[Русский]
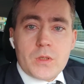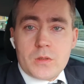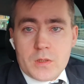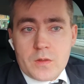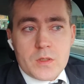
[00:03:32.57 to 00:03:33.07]

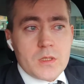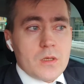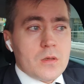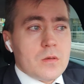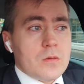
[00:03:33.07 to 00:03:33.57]
И,
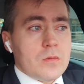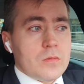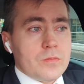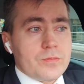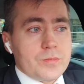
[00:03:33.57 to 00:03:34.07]

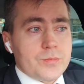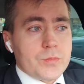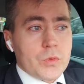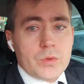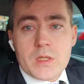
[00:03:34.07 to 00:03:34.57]
соответственно,
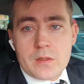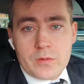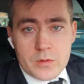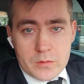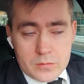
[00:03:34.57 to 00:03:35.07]
ну, если
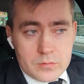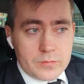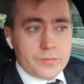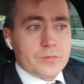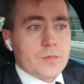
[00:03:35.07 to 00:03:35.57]
вы
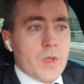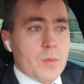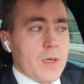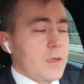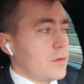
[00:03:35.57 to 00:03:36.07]

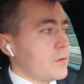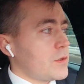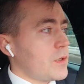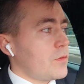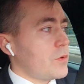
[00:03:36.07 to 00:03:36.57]
нормально
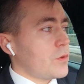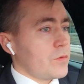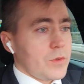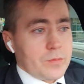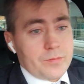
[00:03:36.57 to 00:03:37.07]
себя
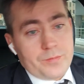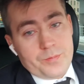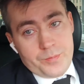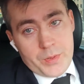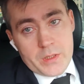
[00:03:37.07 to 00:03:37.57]
ведете, вы
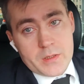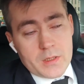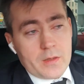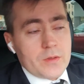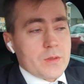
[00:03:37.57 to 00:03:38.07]

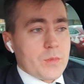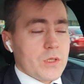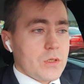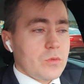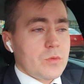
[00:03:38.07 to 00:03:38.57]
переставите
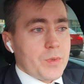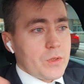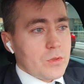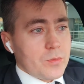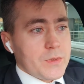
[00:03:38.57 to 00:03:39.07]
машину и
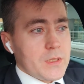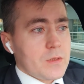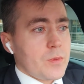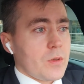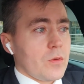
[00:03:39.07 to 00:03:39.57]
пойдете
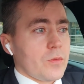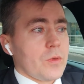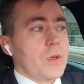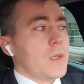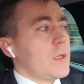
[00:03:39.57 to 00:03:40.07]
платить парковку.